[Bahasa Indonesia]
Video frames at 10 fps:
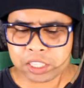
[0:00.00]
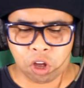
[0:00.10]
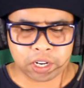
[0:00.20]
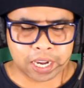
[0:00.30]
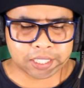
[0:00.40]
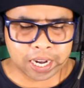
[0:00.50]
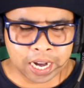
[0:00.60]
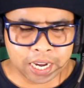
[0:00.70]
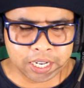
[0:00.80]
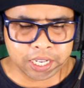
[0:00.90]
Store guys
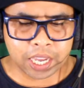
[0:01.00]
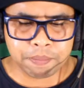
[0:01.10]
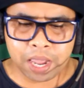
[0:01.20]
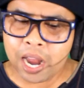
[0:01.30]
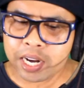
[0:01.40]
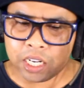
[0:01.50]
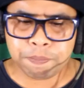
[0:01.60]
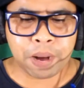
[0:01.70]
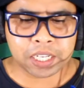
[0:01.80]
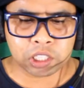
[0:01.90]
Karena ini gamenya ada
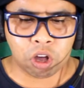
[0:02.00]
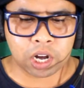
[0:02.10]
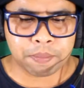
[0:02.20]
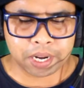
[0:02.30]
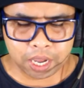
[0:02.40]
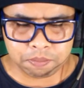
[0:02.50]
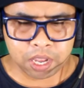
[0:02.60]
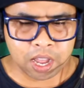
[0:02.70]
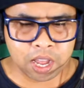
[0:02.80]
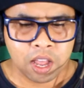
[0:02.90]
di Play Store Nama
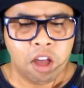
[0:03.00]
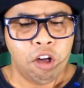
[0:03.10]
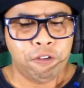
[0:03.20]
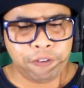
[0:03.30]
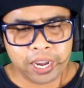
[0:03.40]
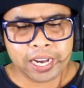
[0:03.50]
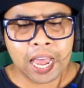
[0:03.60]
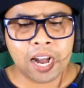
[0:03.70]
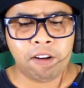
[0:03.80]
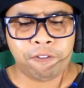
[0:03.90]
gamenya
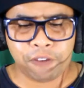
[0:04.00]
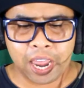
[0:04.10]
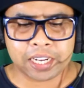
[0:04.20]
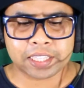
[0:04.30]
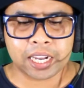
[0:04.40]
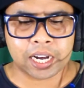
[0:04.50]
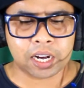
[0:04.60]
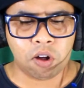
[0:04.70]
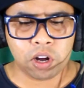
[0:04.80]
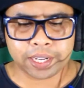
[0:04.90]
Final
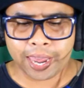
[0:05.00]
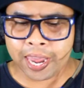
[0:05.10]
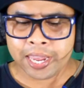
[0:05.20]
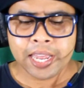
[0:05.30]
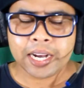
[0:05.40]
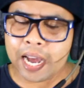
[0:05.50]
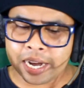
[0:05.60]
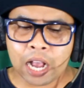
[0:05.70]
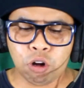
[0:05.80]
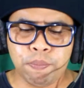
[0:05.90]
Fighter Oke okay?
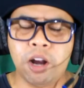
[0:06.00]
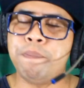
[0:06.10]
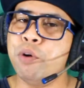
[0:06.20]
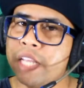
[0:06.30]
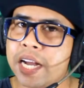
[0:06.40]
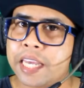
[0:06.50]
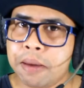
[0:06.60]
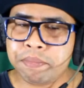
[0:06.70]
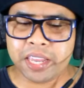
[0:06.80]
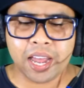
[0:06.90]
Karena aku belum punya
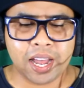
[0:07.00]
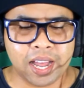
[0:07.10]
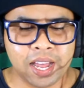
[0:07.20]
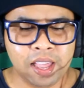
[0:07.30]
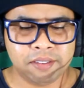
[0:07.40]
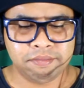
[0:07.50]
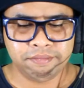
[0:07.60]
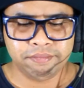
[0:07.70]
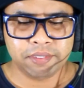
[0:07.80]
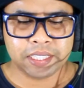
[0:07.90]
gamenya
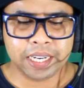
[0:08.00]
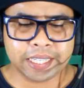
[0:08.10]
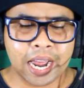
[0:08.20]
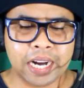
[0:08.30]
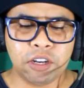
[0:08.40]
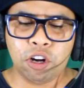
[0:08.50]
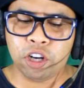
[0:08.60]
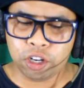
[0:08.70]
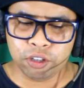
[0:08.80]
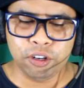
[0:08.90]
Kita
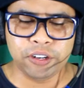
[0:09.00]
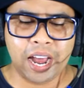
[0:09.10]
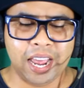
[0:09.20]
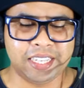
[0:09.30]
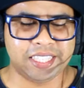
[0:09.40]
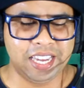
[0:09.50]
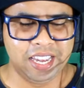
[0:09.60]
download dulu guys